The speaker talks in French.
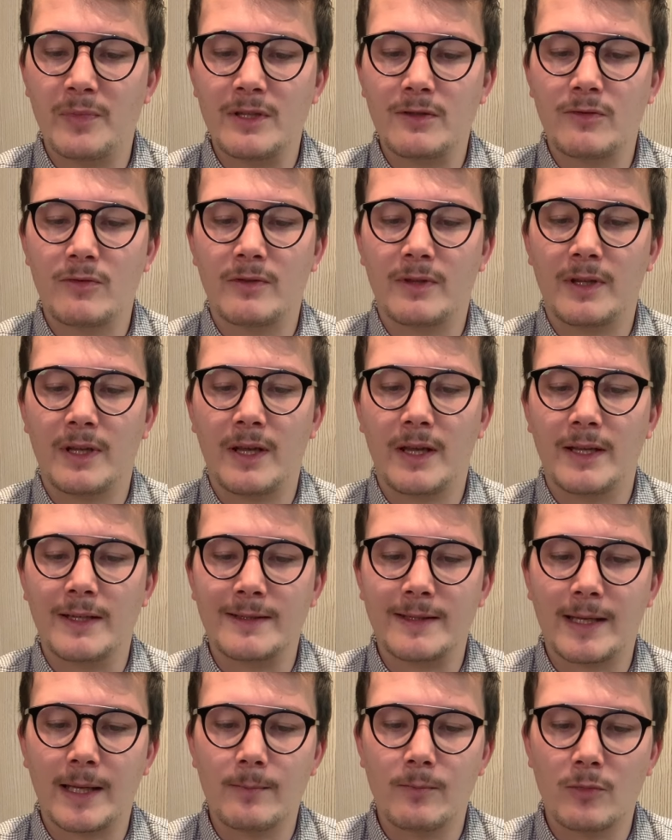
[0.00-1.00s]
biseauté,
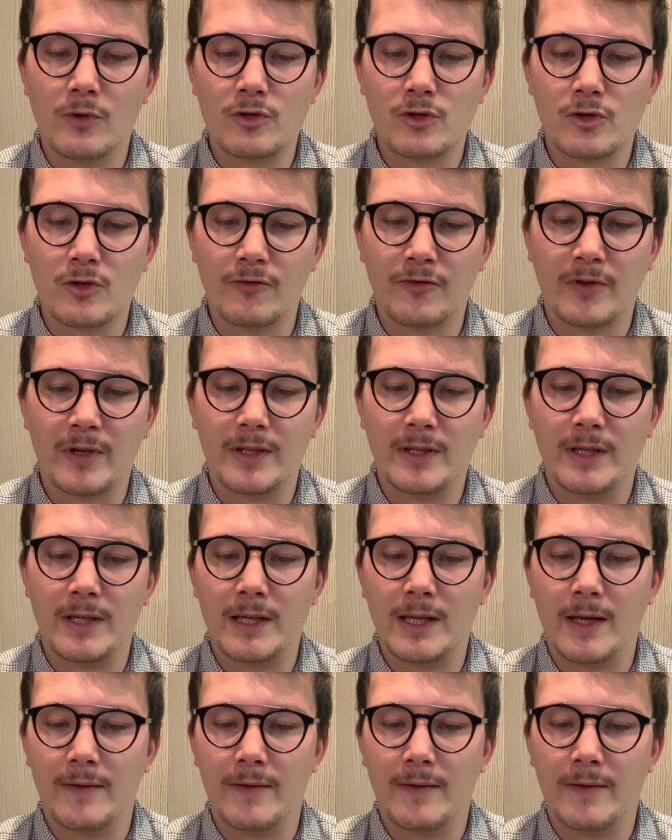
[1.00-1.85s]
extrêmement chanfreiné,